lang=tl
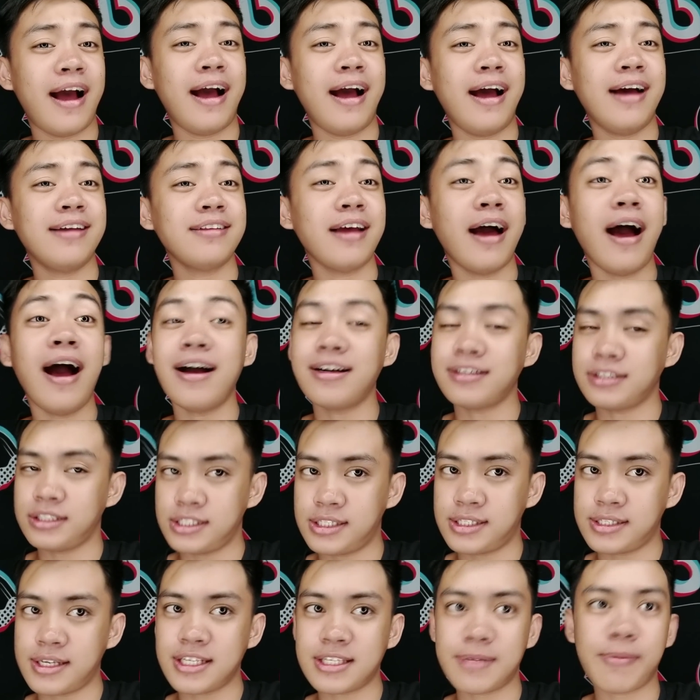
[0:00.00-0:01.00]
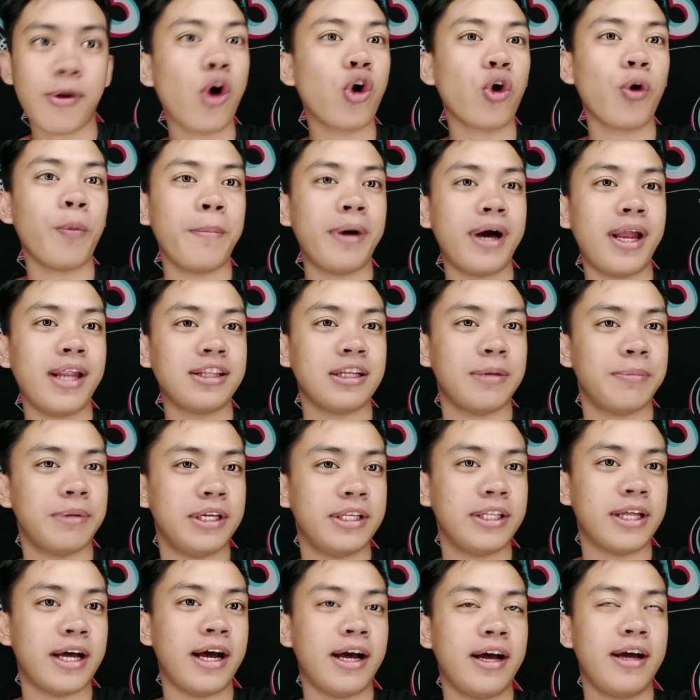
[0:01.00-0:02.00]
At ang isa sa mga kumalat na
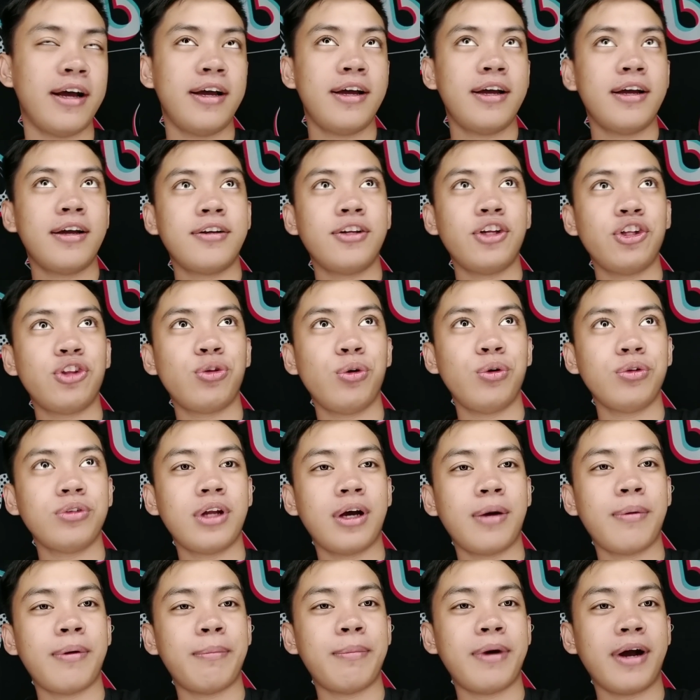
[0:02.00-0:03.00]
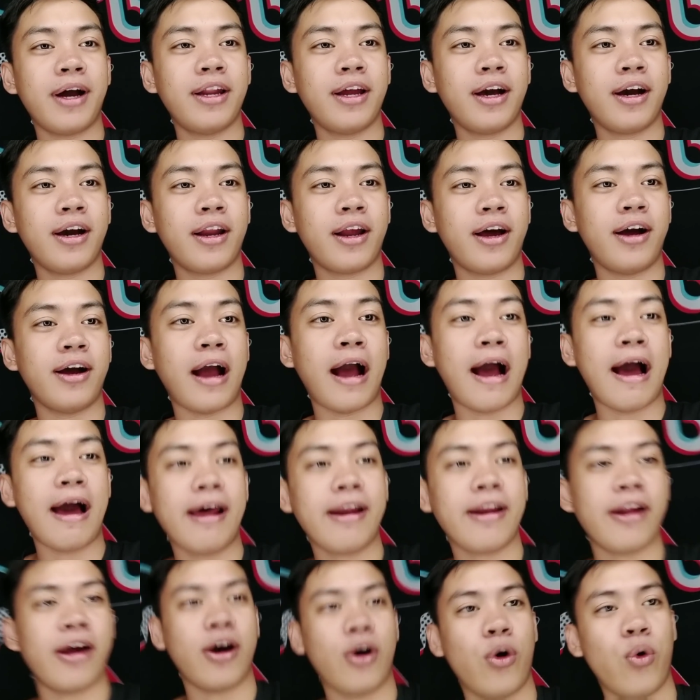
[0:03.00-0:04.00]
balita nitong mga nakaraang
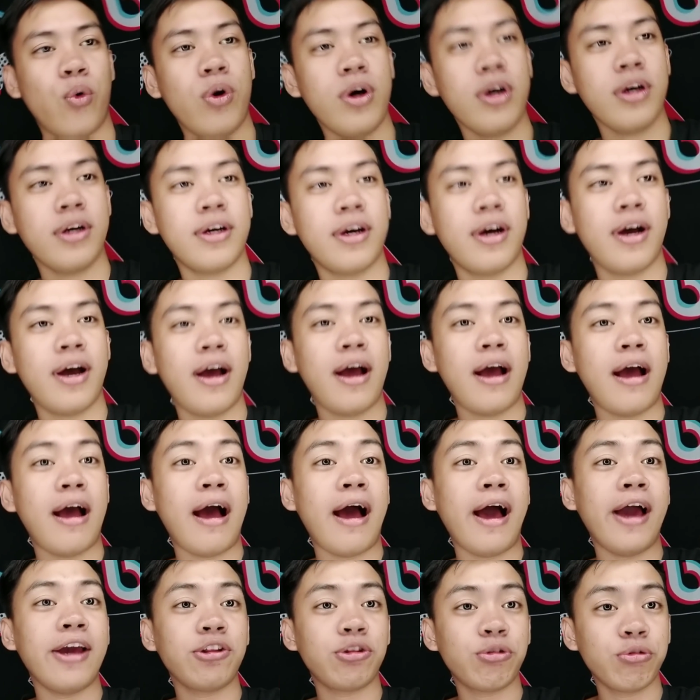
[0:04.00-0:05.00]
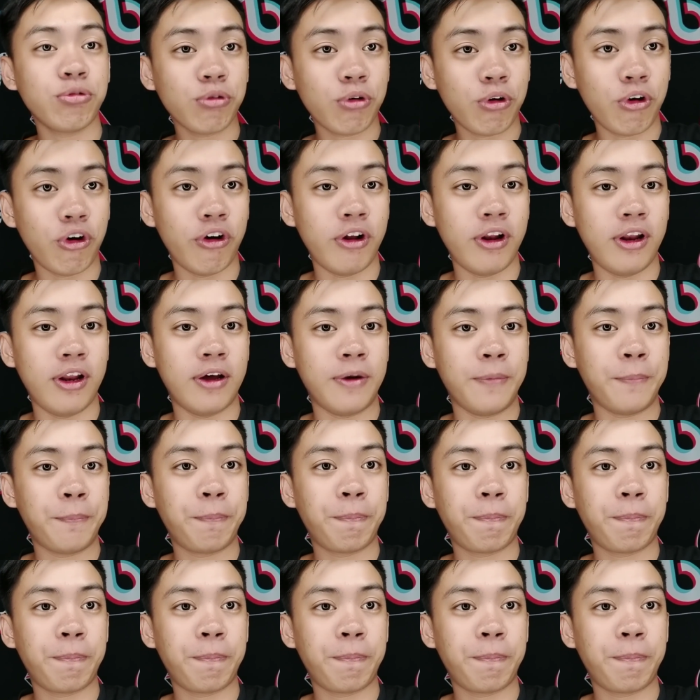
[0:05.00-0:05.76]
araw ay tungkol